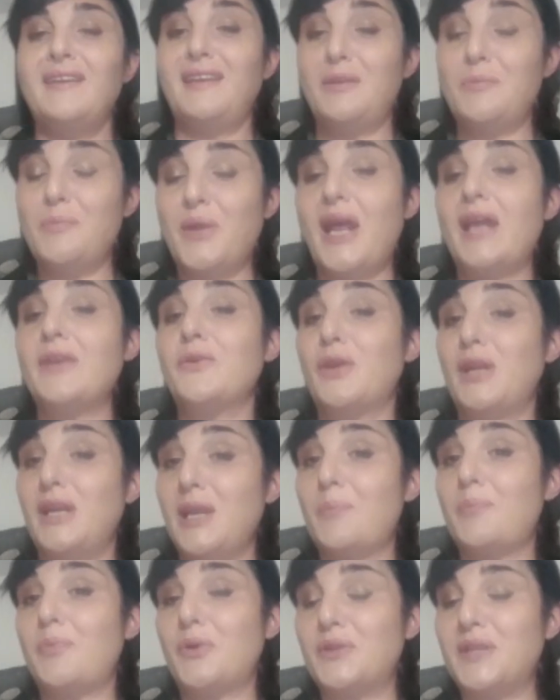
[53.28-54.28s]
il brano che
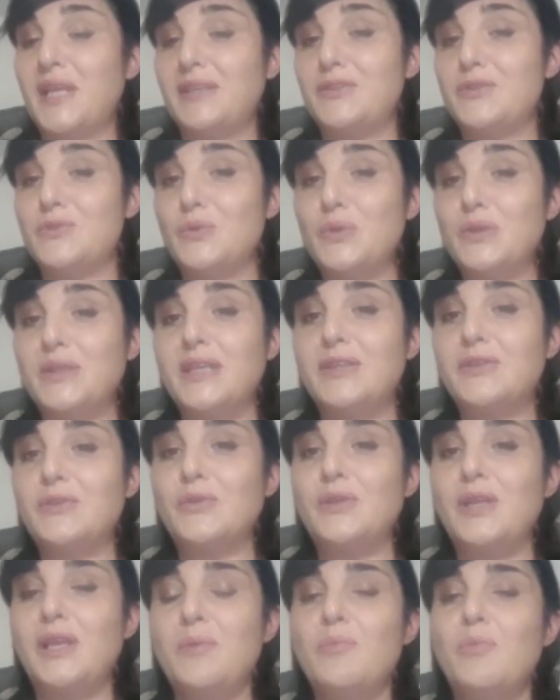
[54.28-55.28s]
li ha portati sul
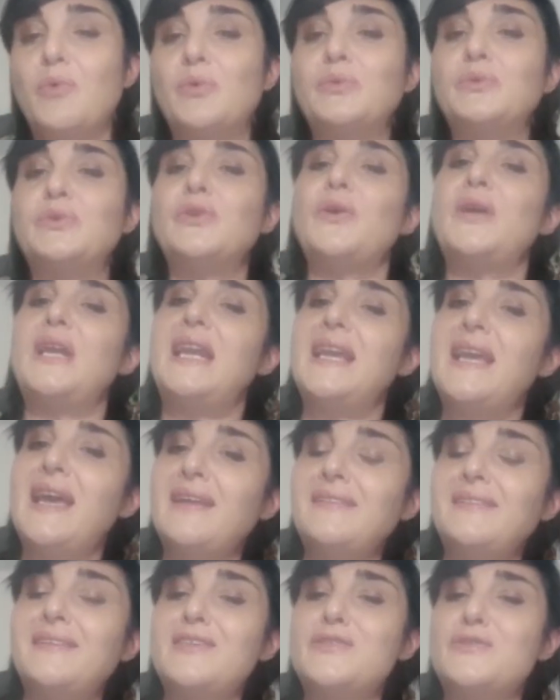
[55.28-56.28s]
tetto del mondo,
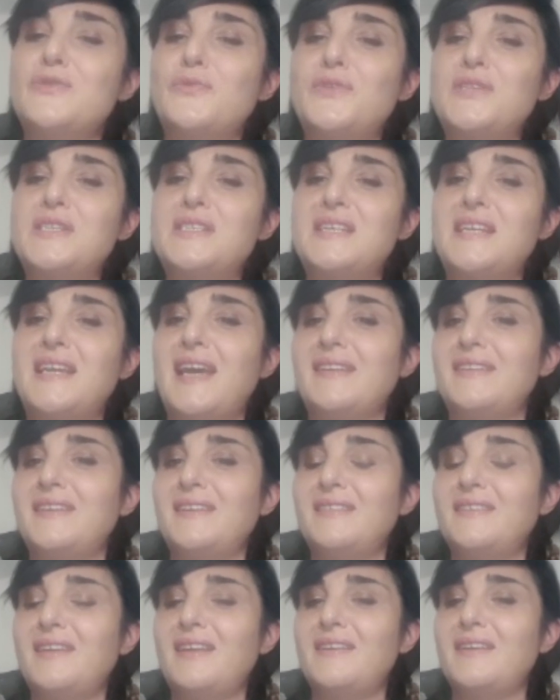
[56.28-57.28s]
eleganti e sofisticati
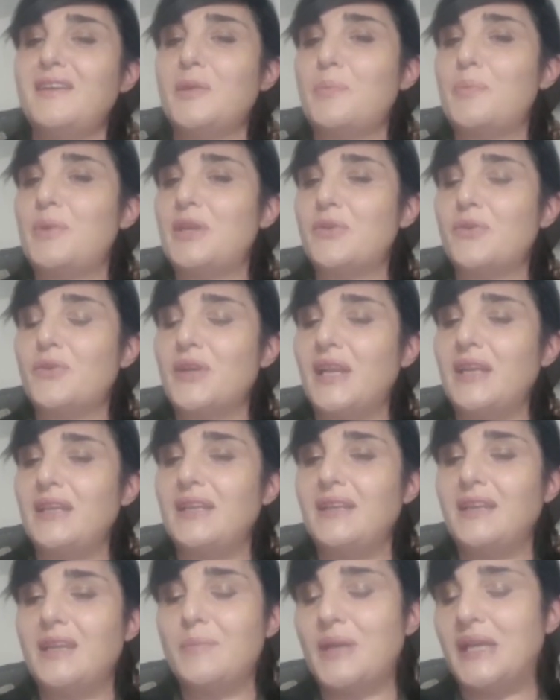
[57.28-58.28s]
in tailleur per
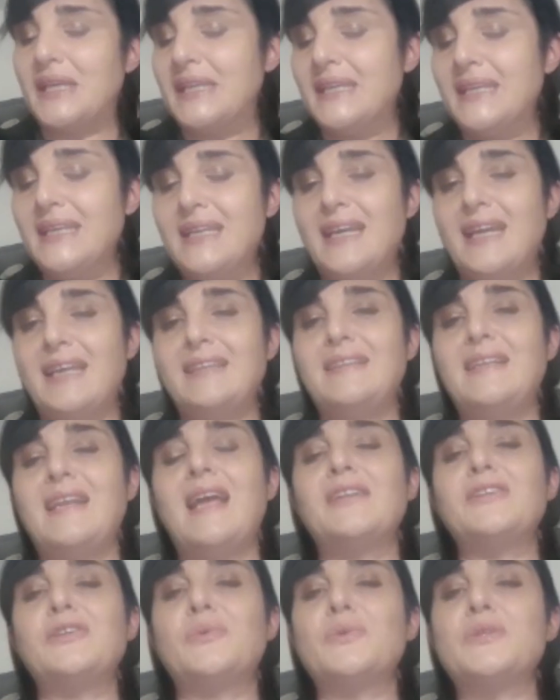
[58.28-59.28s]
coralline. Ma al di
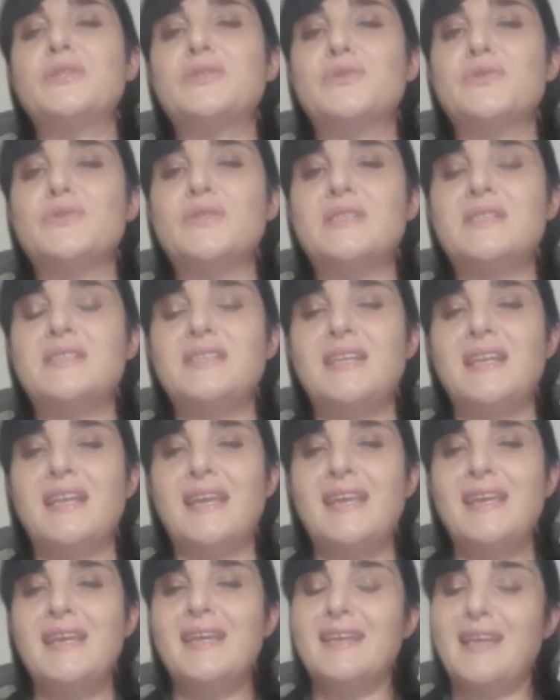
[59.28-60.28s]
là di questo
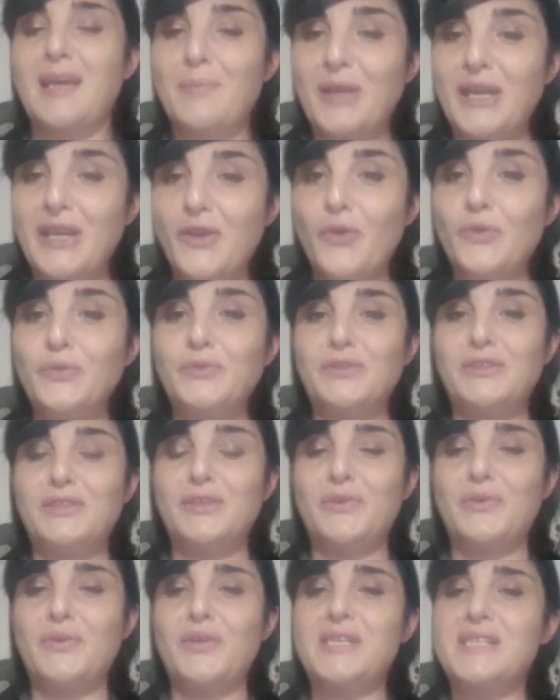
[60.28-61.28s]
stile
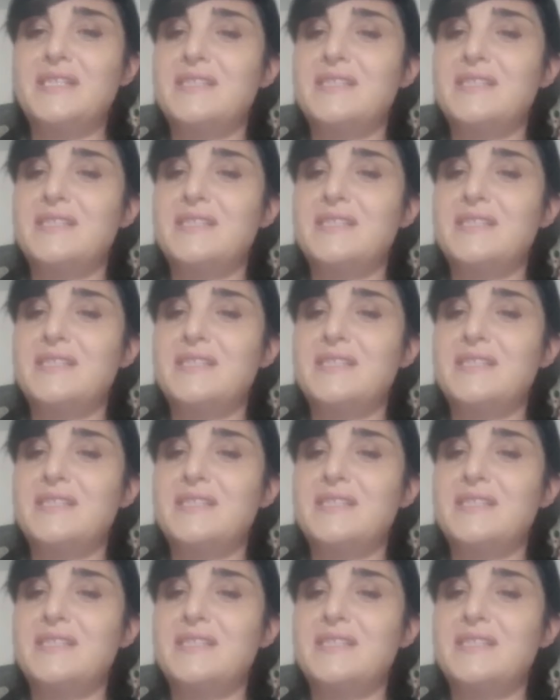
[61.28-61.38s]
camaleontico e